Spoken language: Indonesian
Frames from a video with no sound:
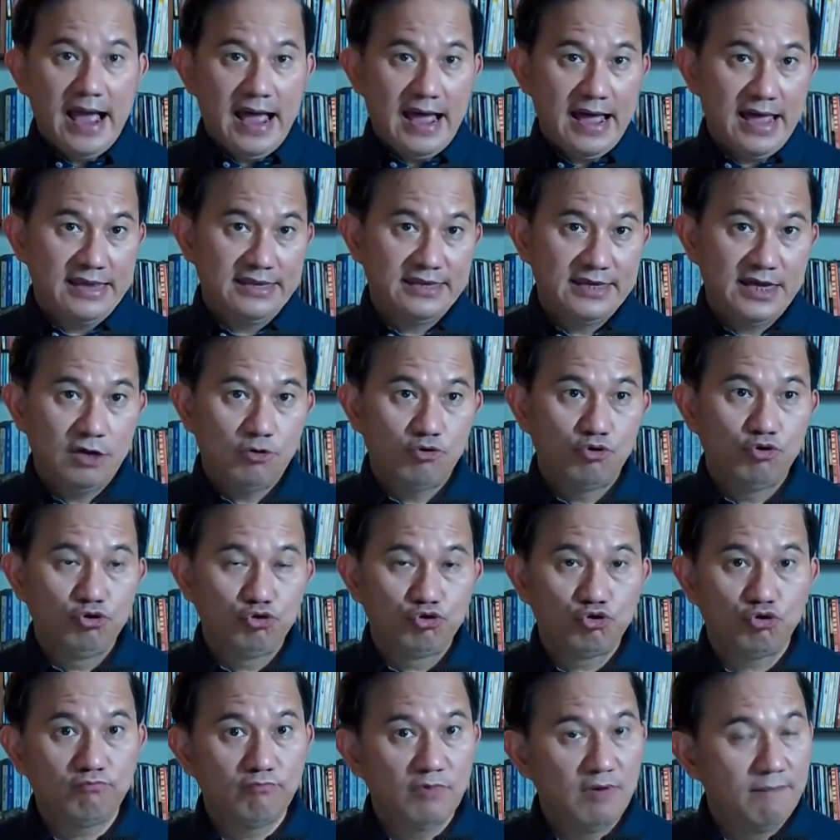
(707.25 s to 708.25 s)
hanya
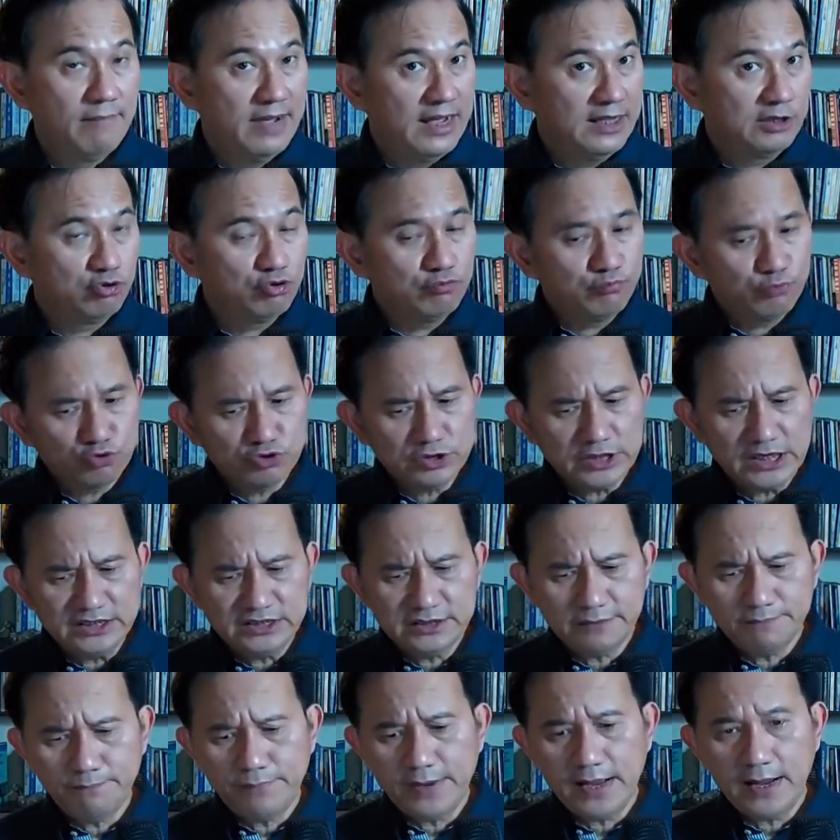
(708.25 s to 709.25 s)
untuk membantu perusahaan
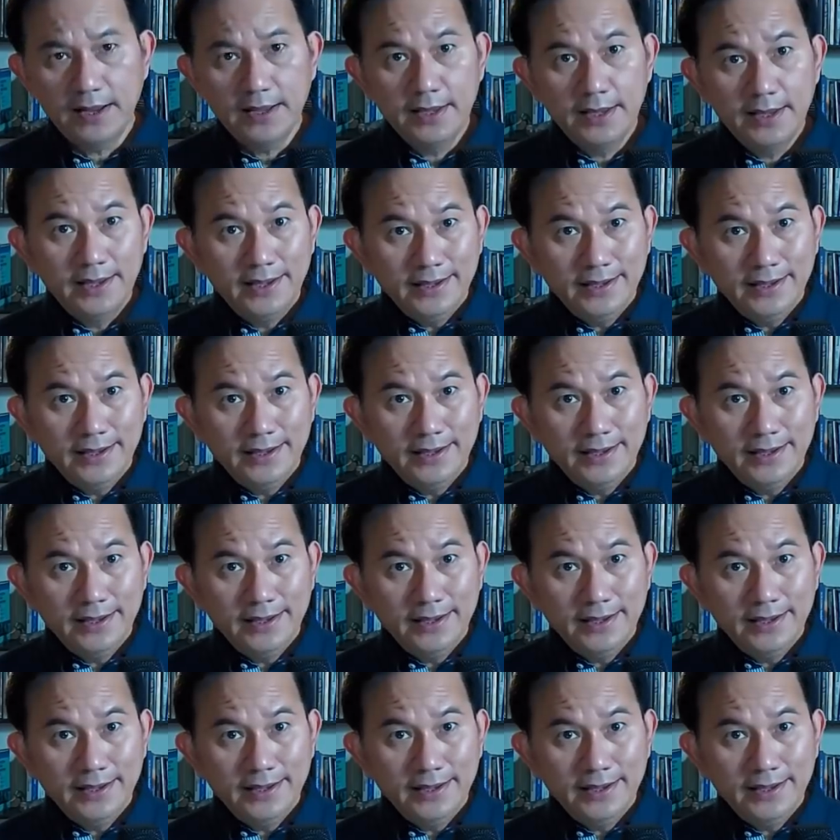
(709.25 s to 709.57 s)
Jepang.